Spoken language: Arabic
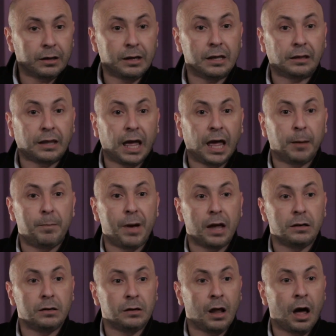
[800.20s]

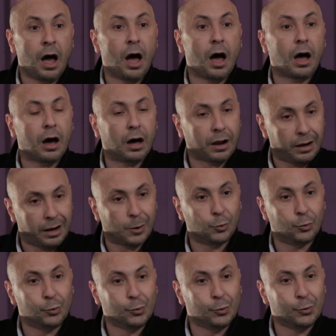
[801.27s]
كتابا آخر
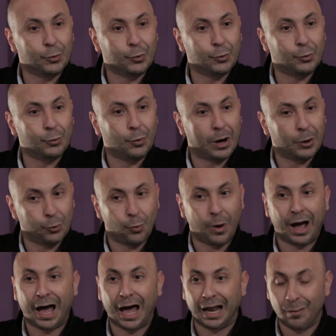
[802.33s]
له
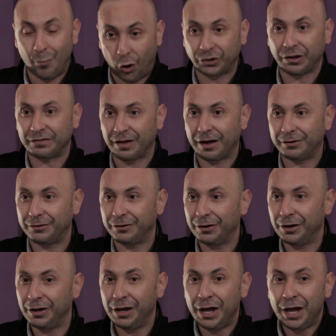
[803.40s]
وهو المختصر
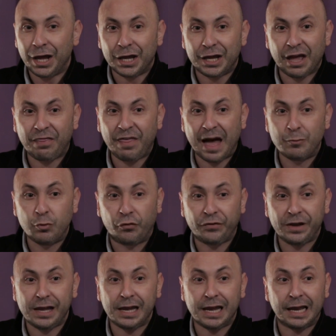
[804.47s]
يذهب
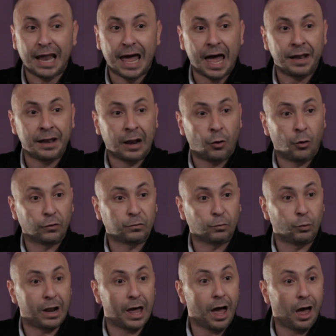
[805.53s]
فيه إلى أن
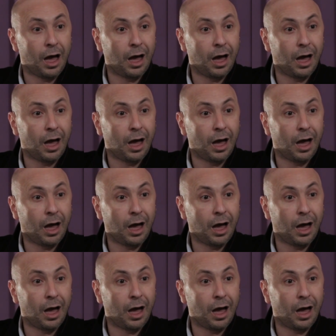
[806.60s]
الأصول